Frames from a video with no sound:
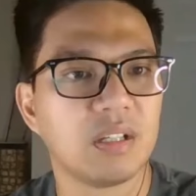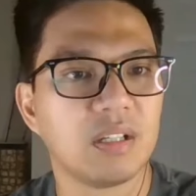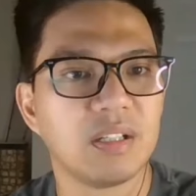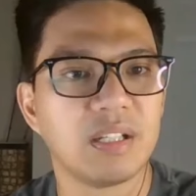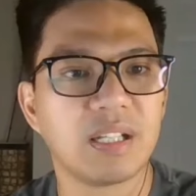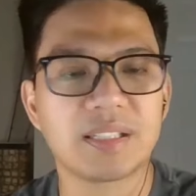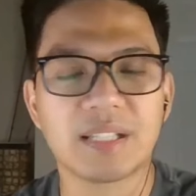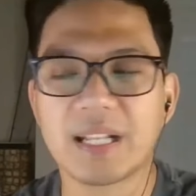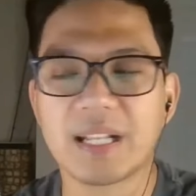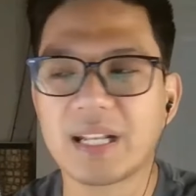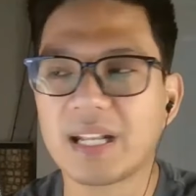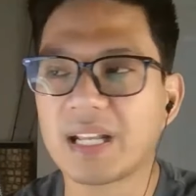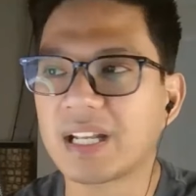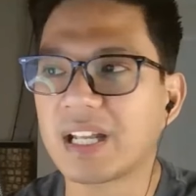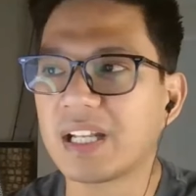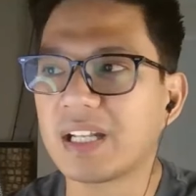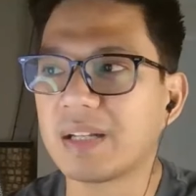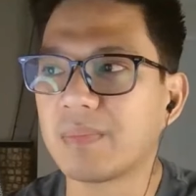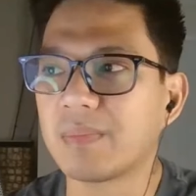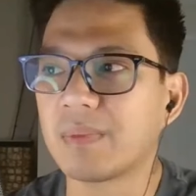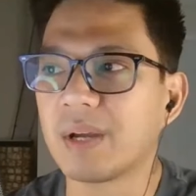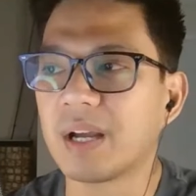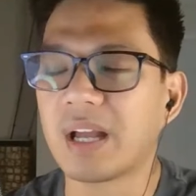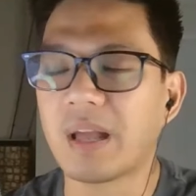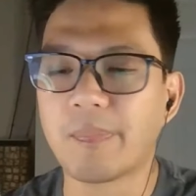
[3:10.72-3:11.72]
na talaga
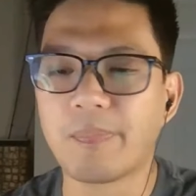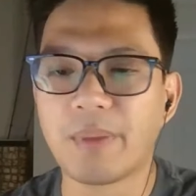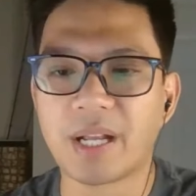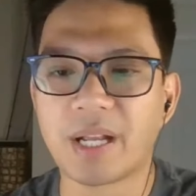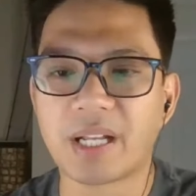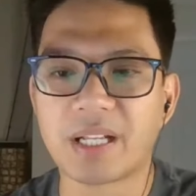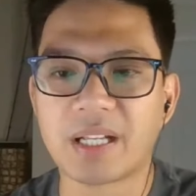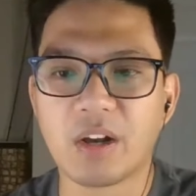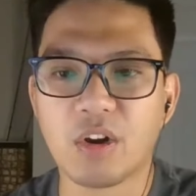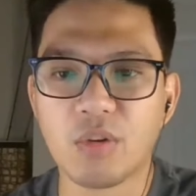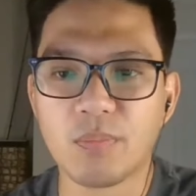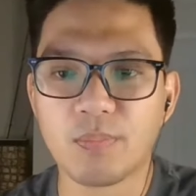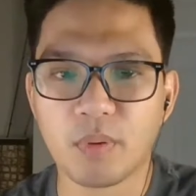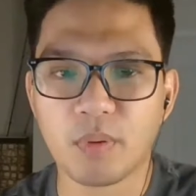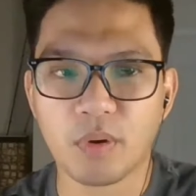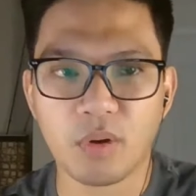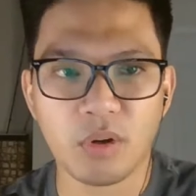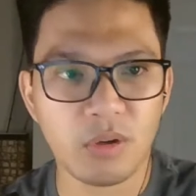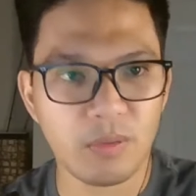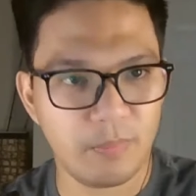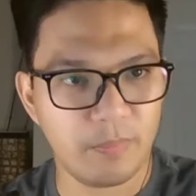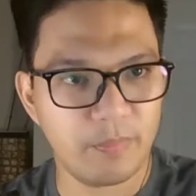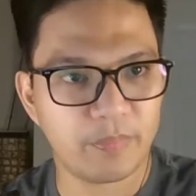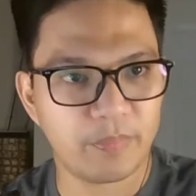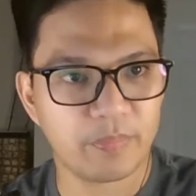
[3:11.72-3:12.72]
naman kapag
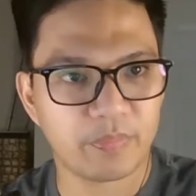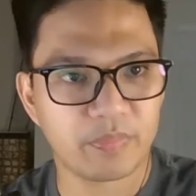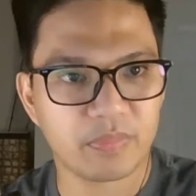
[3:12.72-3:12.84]
kaupo,